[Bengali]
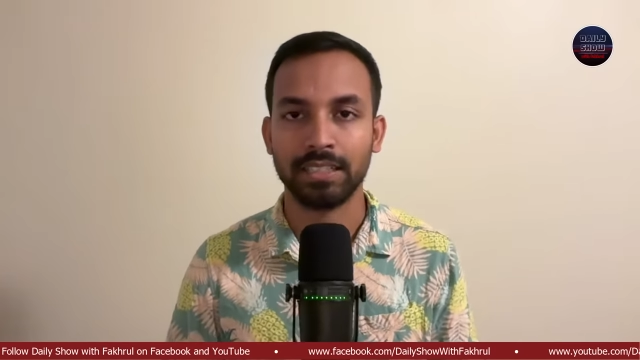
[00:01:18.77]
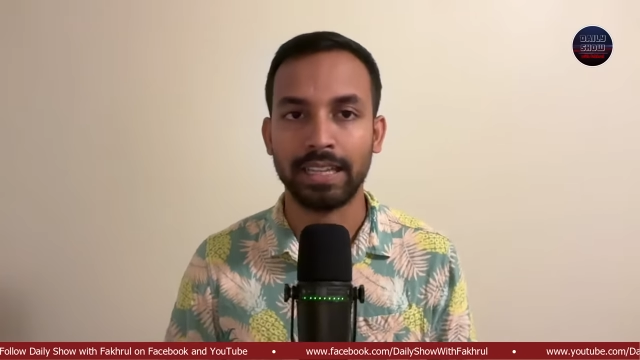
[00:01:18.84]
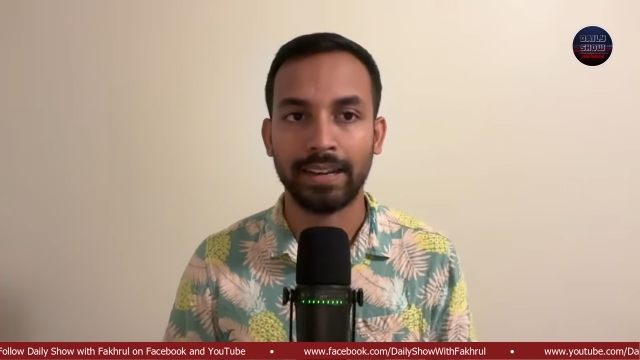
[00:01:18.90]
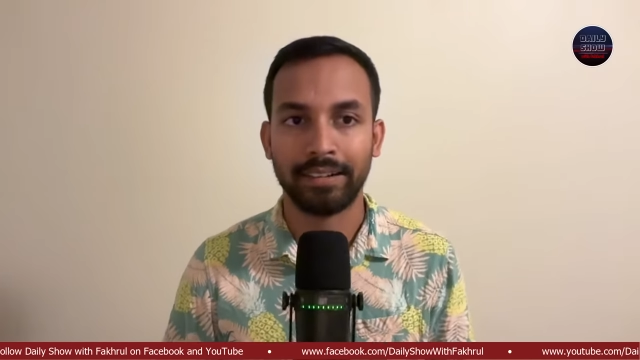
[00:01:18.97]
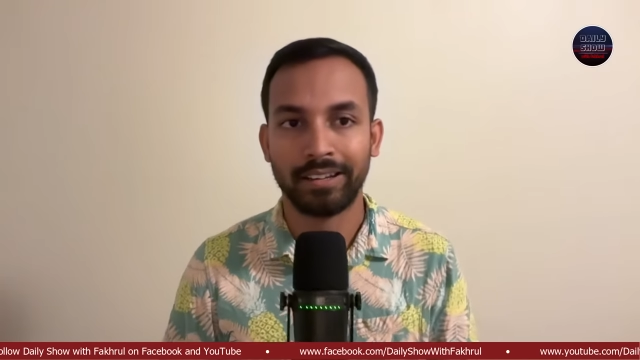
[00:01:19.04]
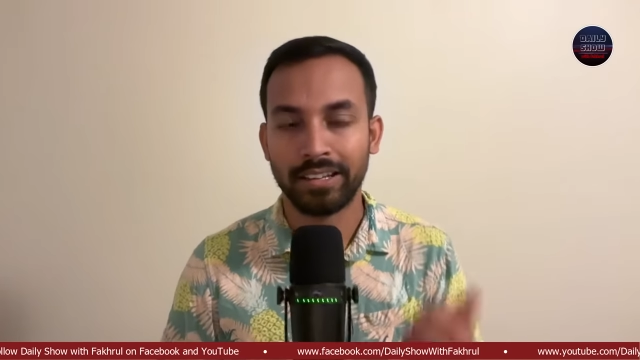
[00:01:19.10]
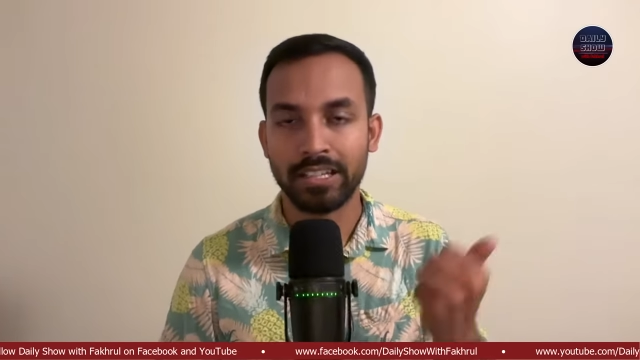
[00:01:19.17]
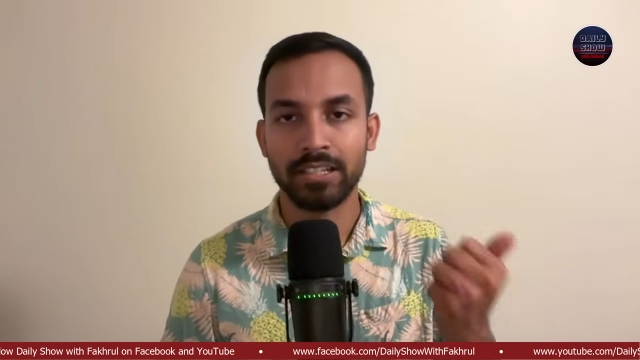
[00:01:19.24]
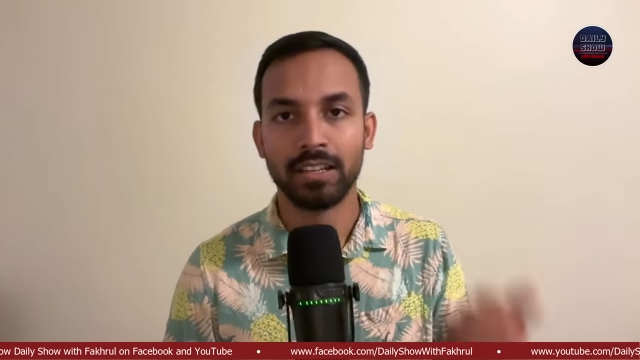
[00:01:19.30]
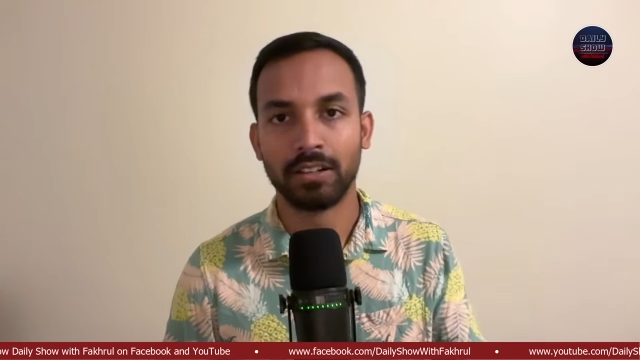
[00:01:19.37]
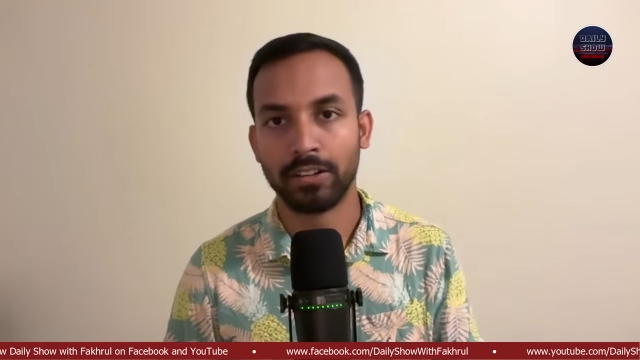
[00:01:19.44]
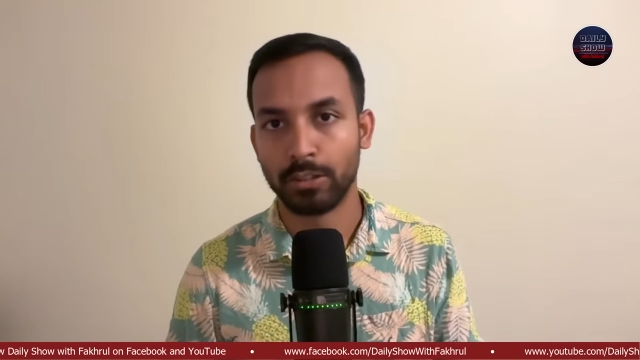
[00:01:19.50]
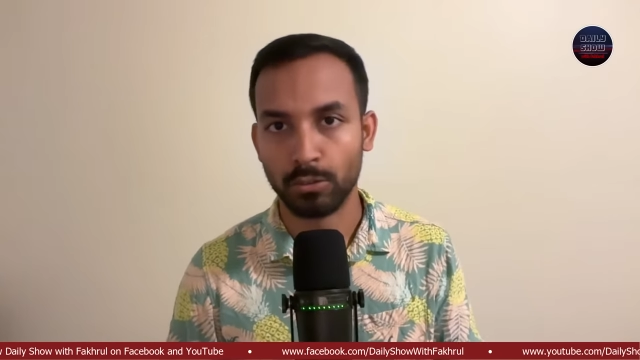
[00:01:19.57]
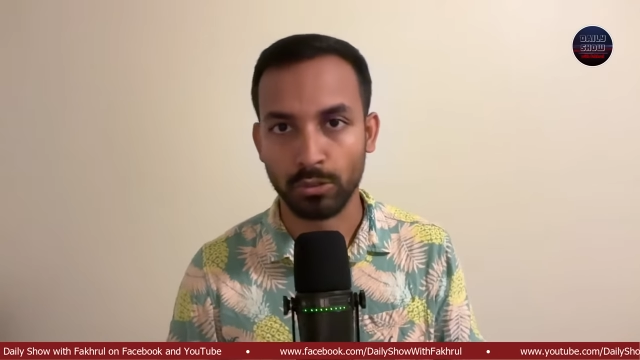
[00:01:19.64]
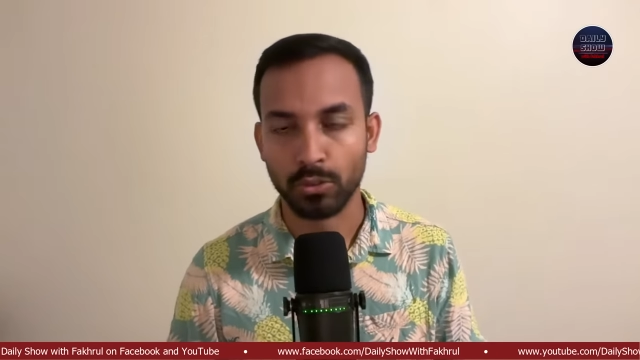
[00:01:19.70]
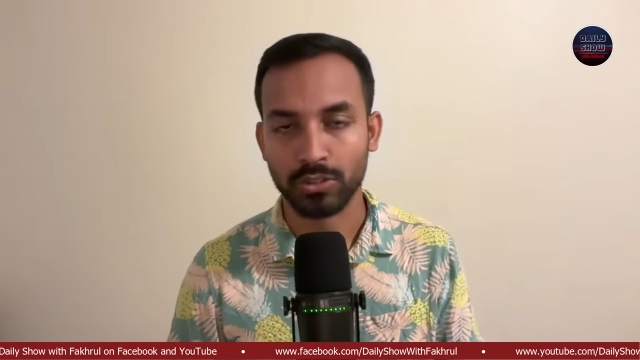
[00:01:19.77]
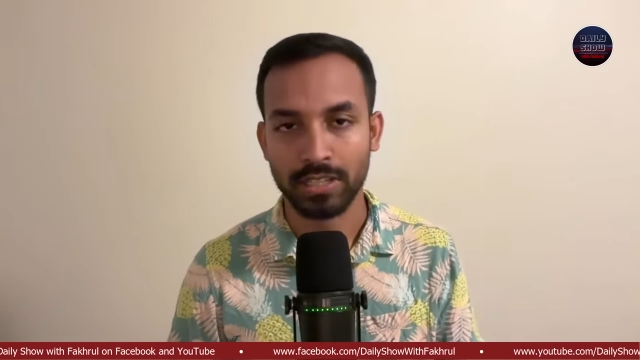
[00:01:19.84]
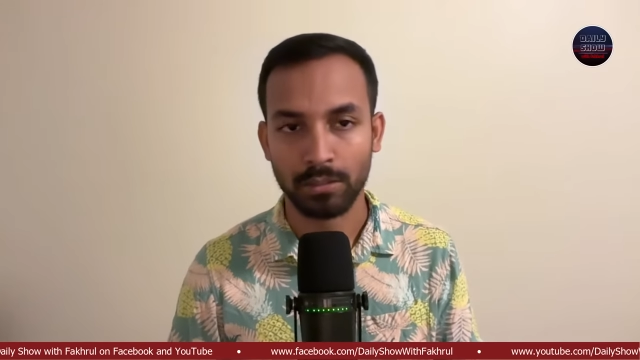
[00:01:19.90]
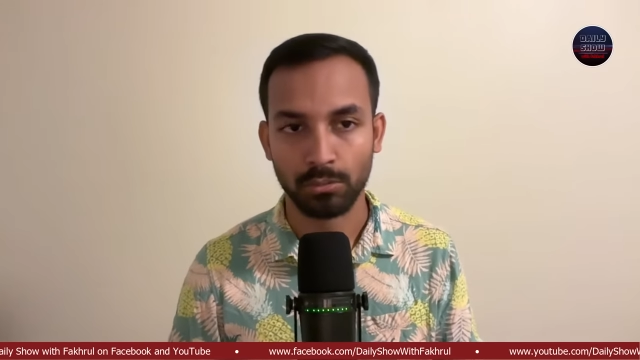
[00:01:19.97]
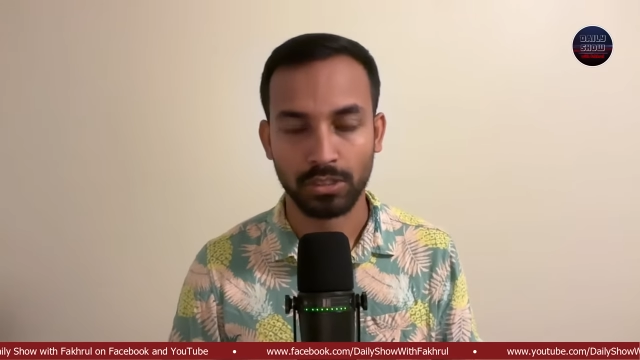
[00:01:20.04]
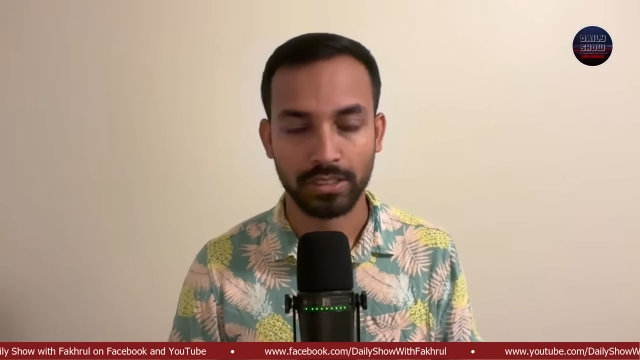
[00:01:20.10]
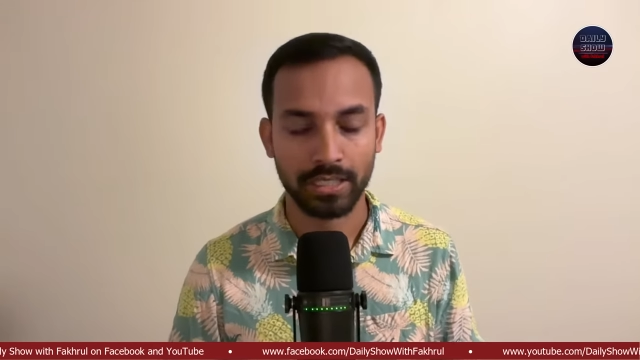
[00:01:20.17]
অ্যান্টি ইন্ডিয়ার রেটরিকও
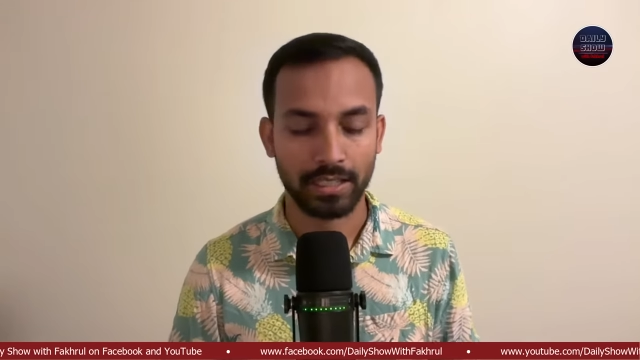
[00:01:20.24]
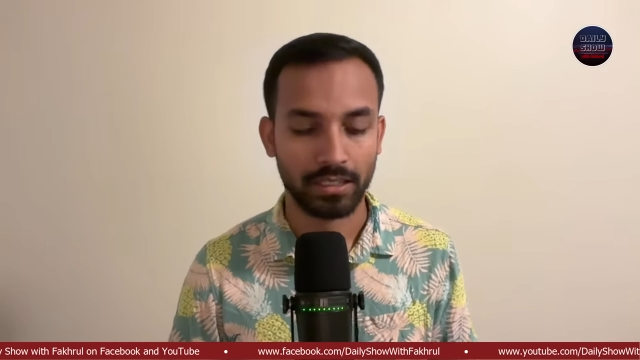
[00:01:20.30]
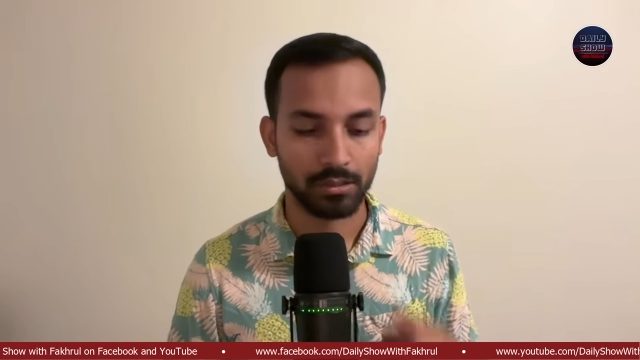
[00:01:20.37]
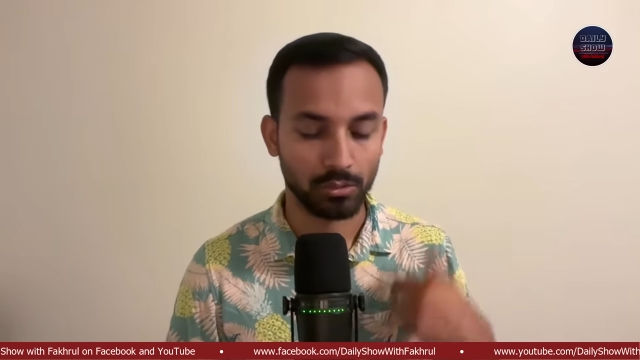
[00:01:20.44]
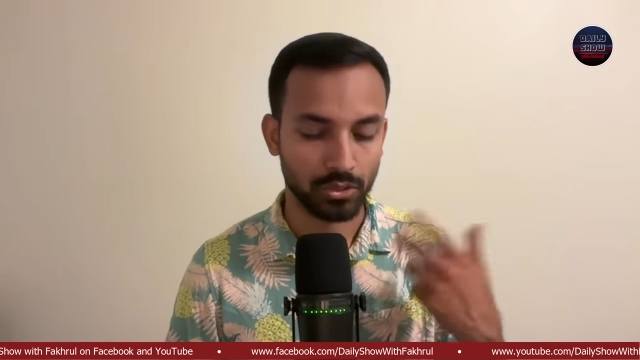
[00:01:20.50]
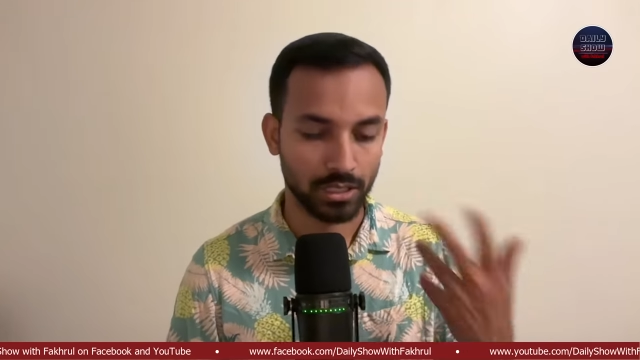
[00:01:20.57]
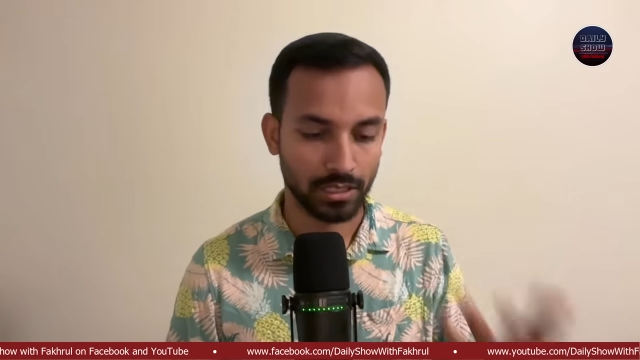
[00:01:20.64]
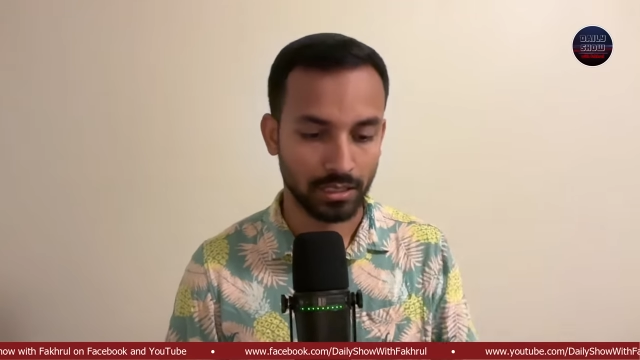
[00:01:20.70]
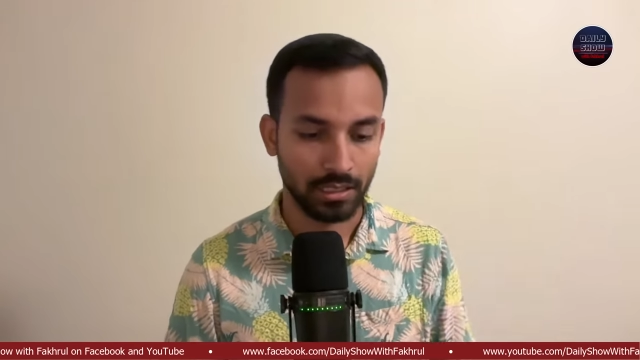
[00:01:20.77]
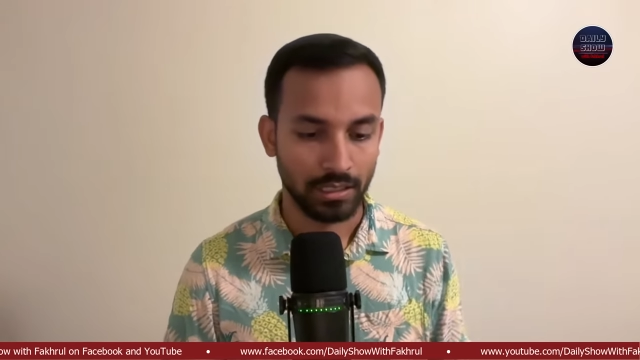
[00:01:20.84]
ছাড়বো না যেখানে হচ্ছে